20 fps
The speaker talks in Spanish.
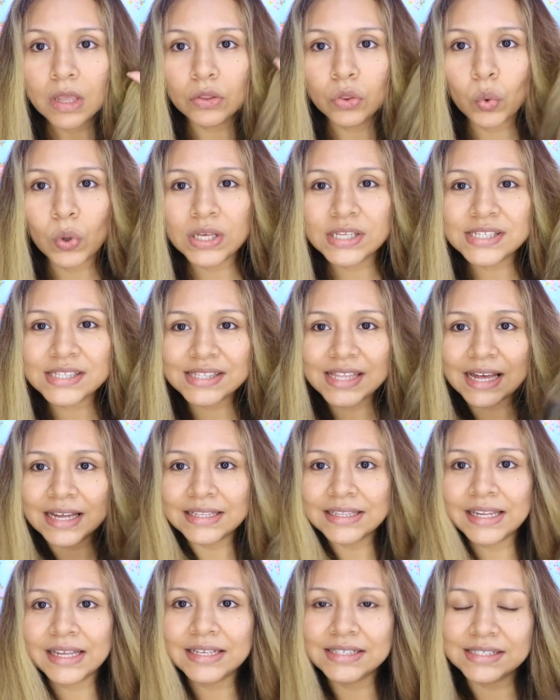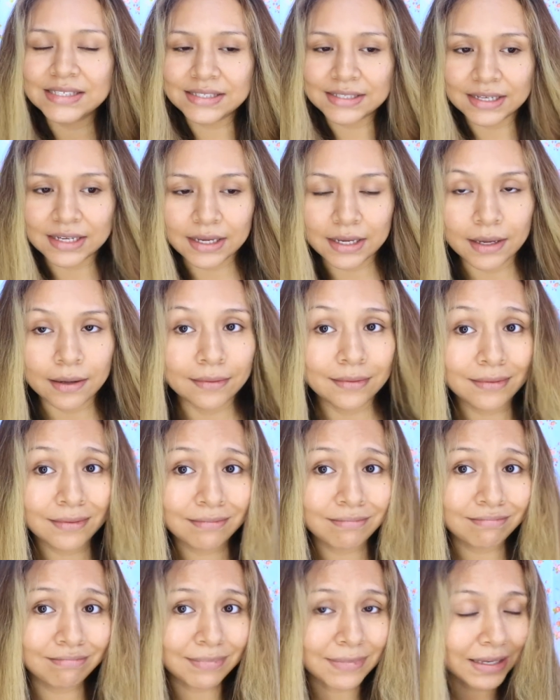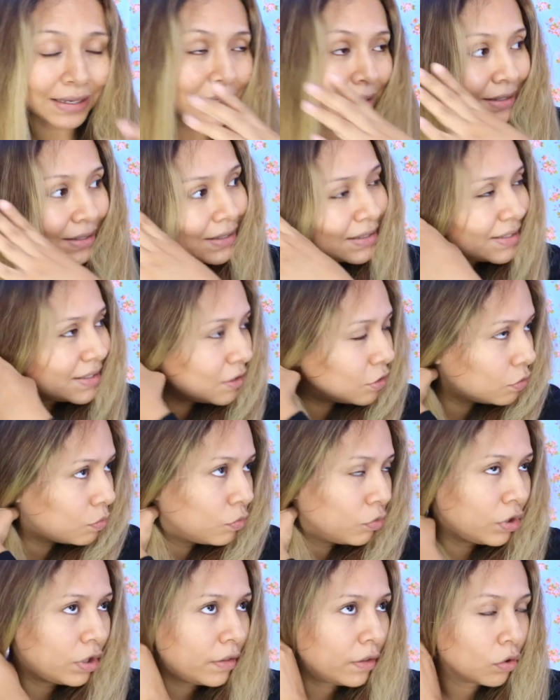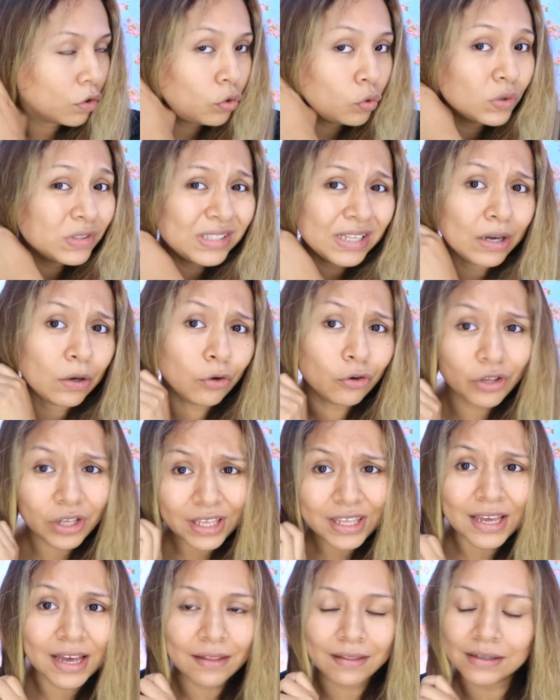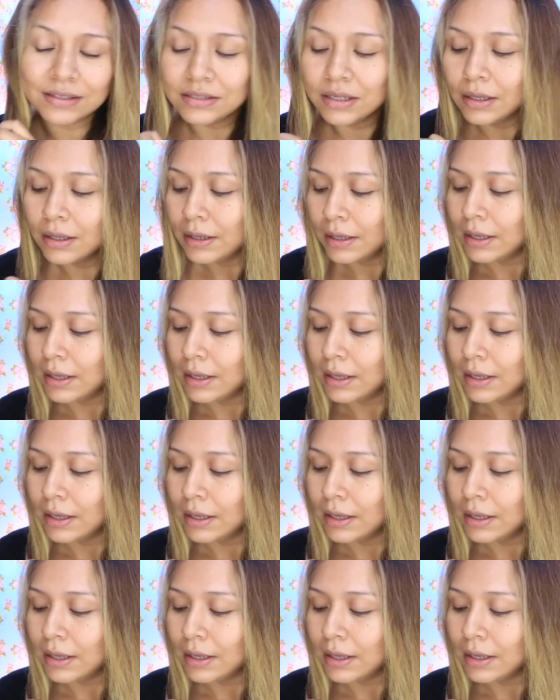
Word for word: no están este tan este como les digo no están horquilladas